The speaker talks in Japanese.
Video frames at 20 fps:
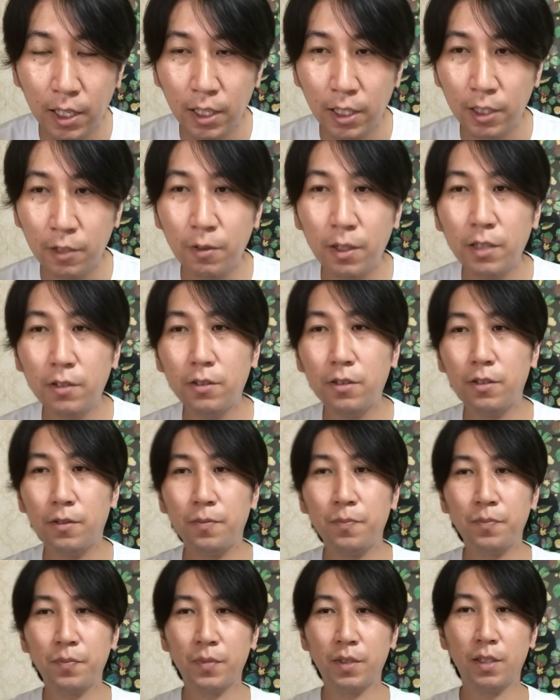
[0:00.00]
いわゆる
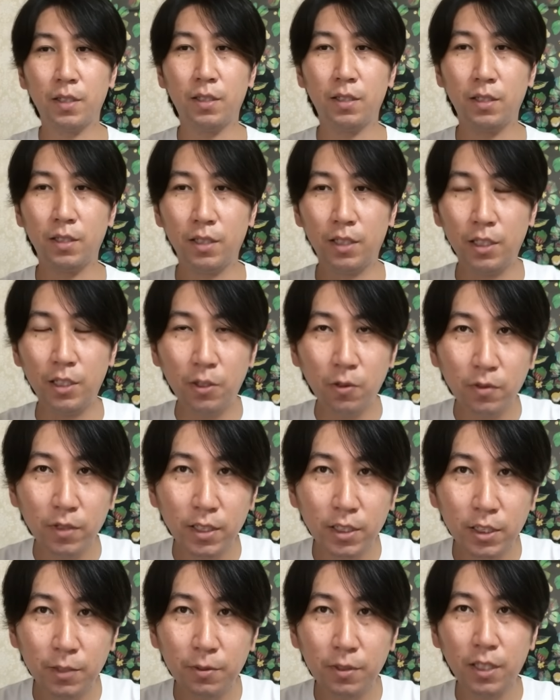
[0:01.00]
いろん
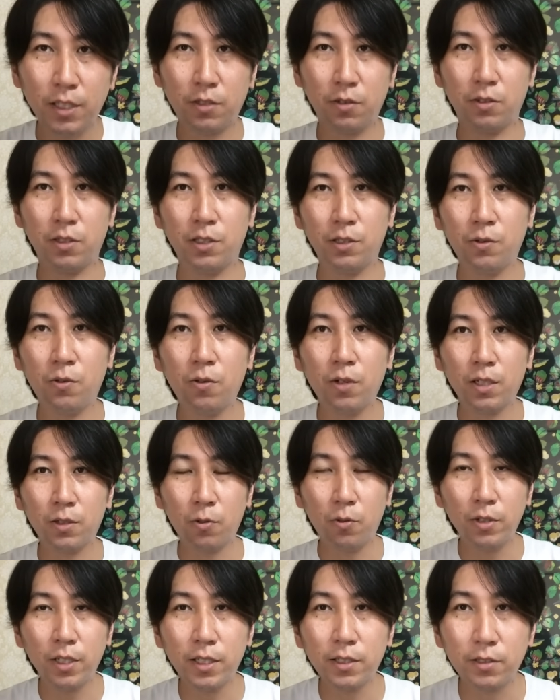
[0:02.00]
な自分たちの都合が
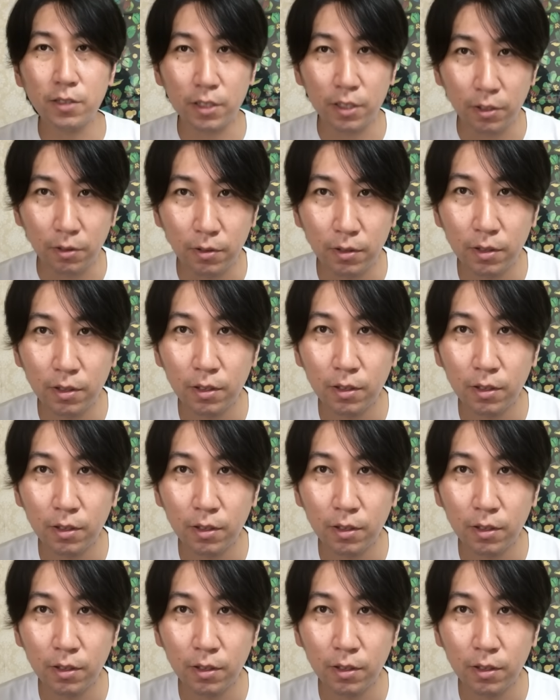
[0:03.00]
通りやすいっていう